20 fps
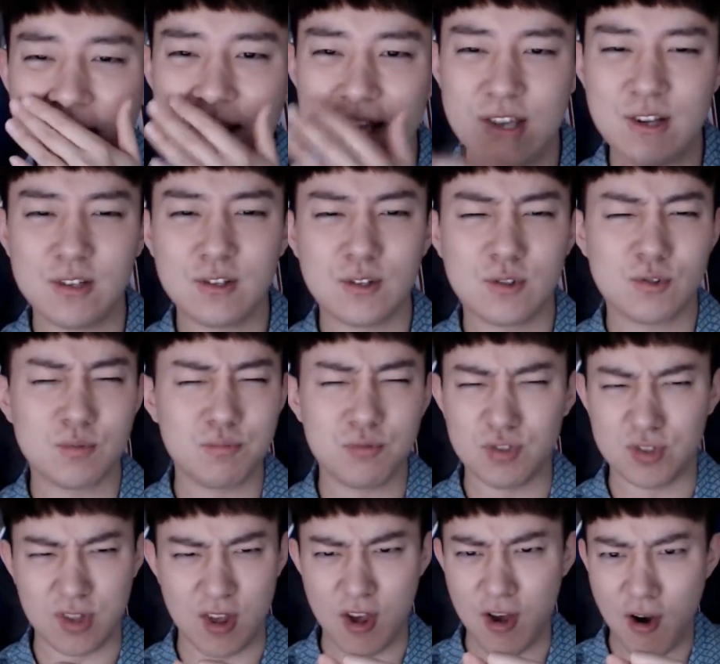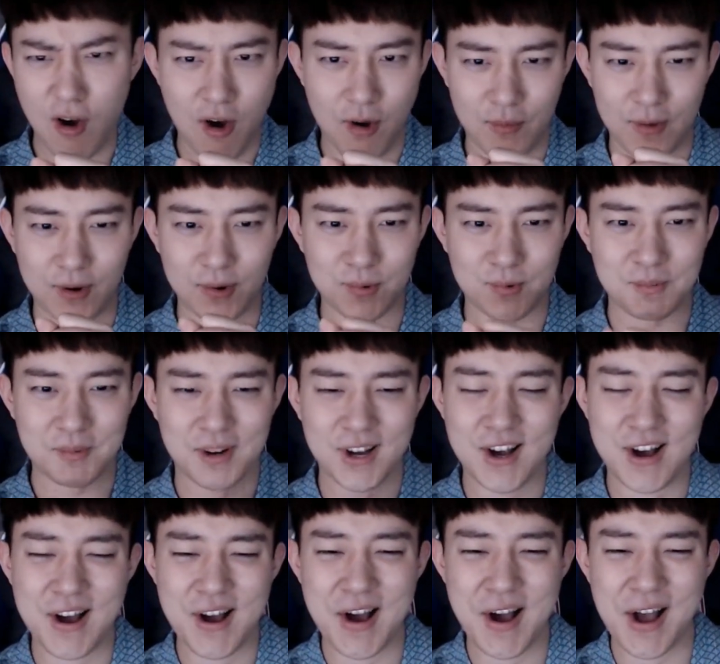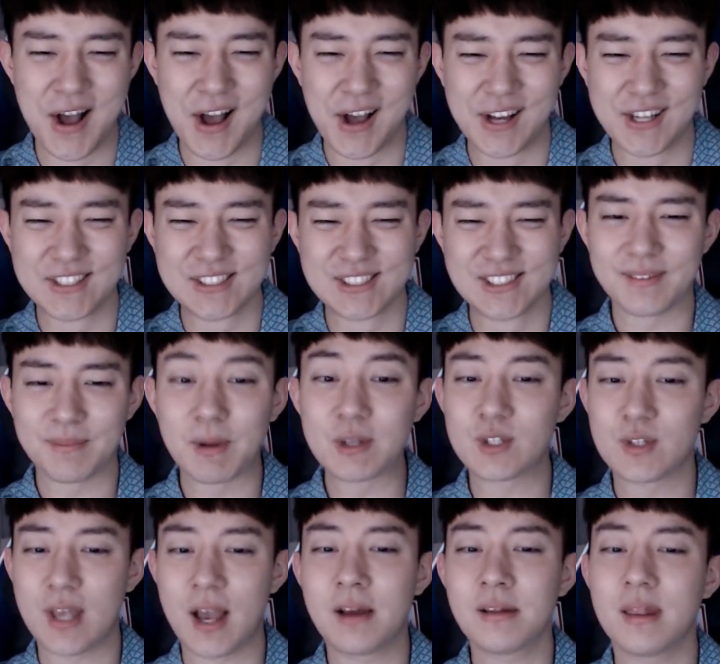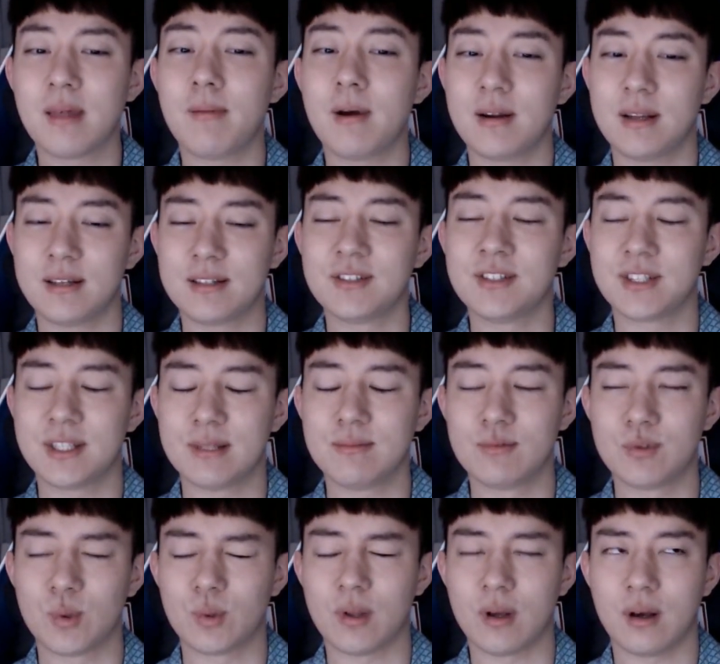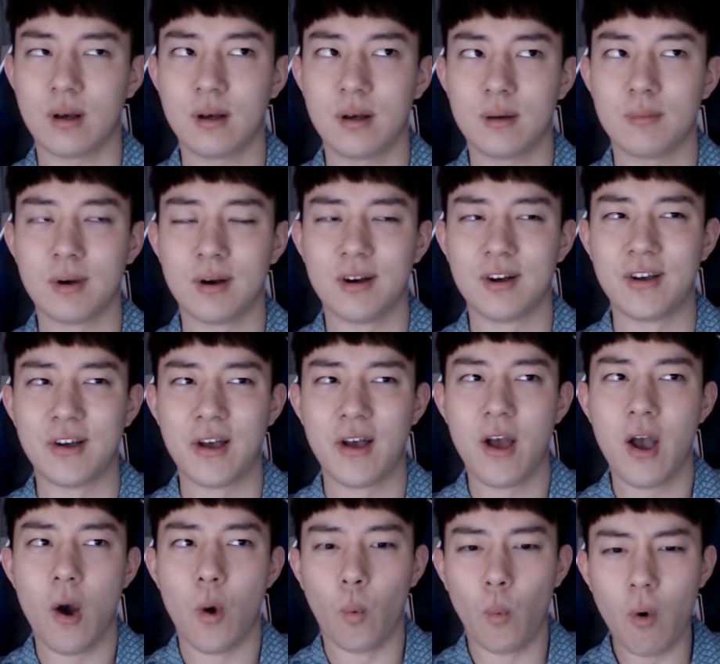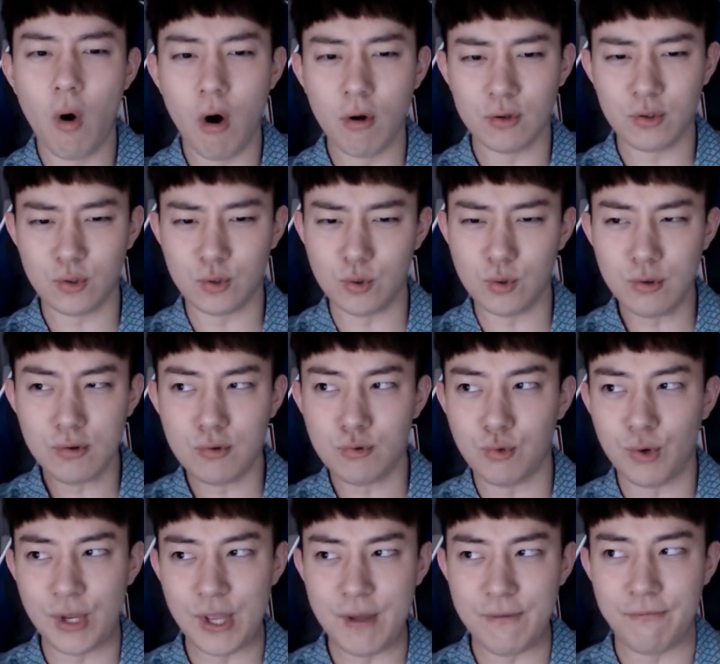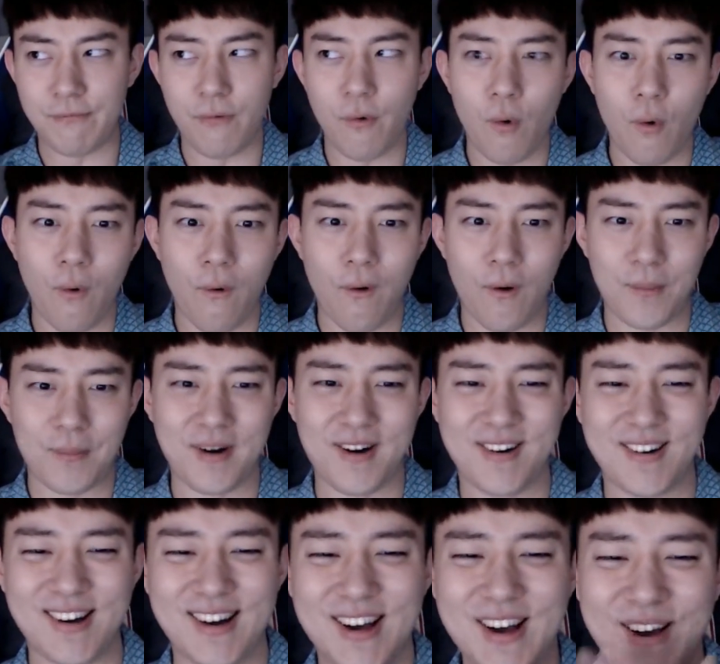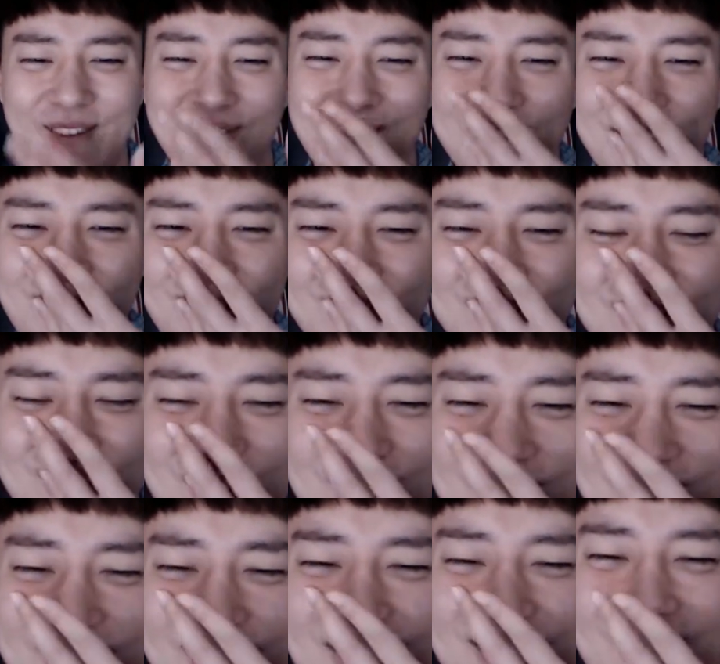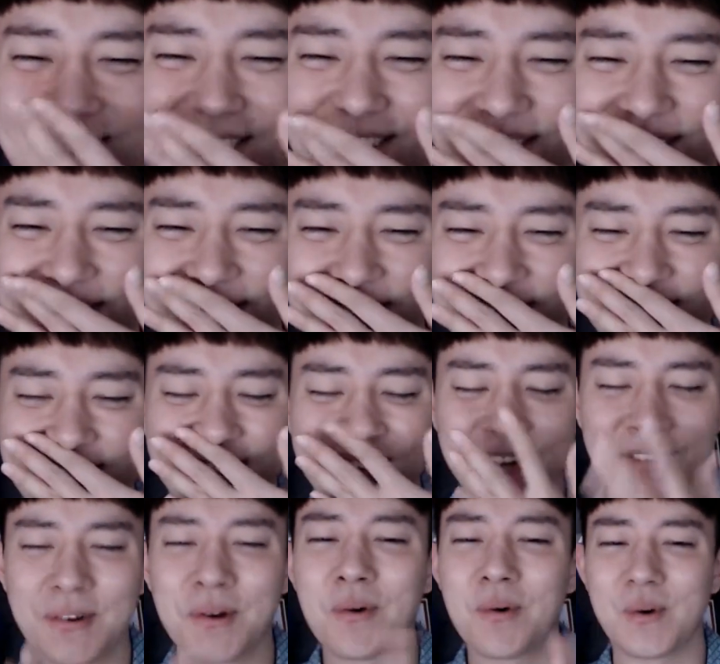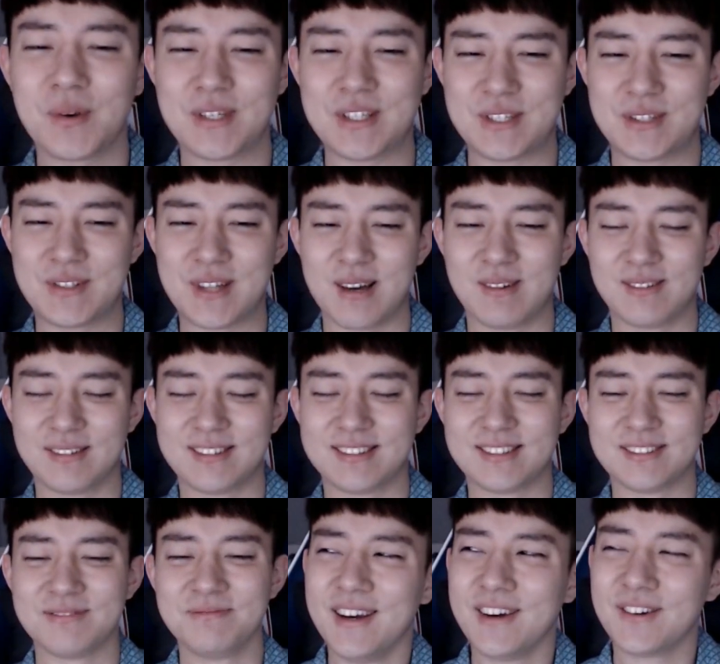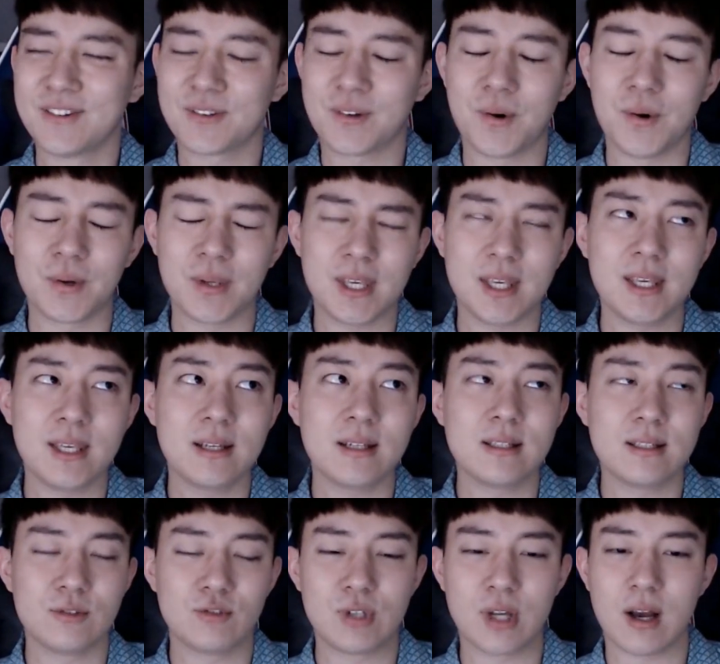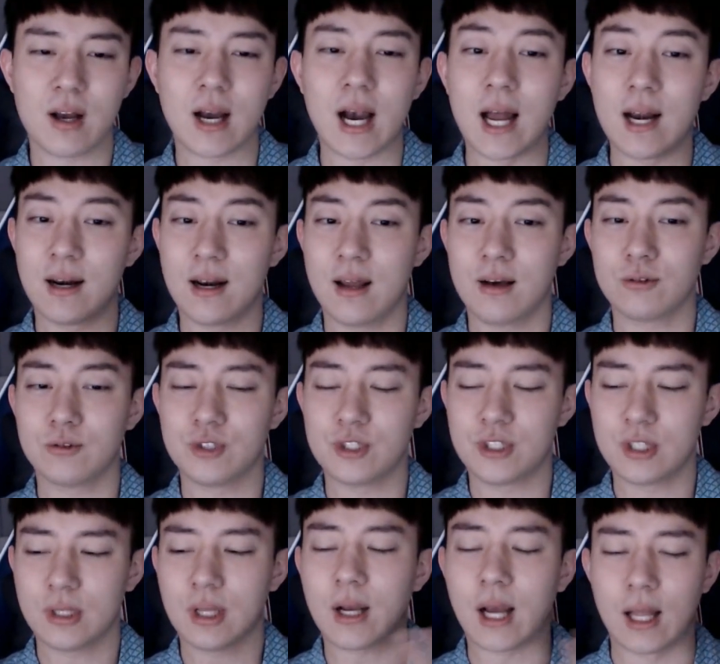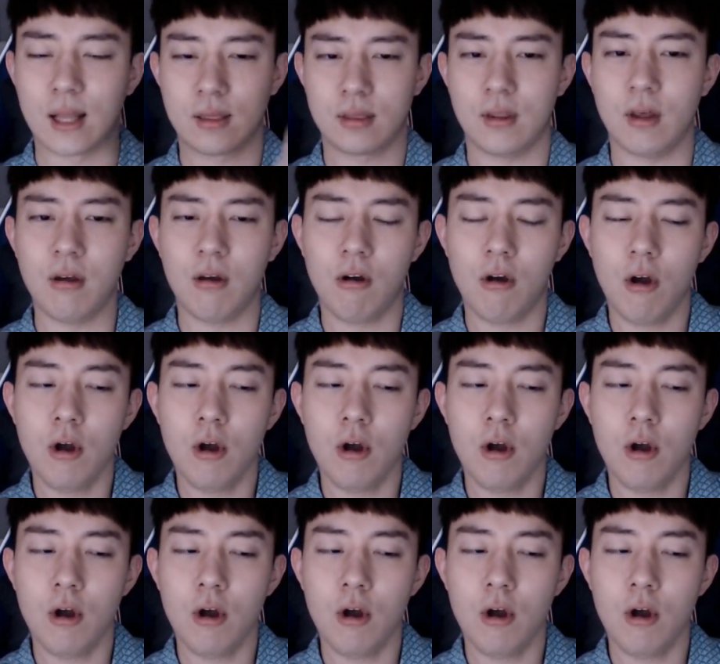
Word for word: 일어나서 춤추세요 막 이러고 막 맞아 양세발이 그 느낌으로다가 막 one two three four 막 이러고 어, 그런 것이 있어 아무튼 그래서 거기를 우리가 갈라고 이제 딱 갔다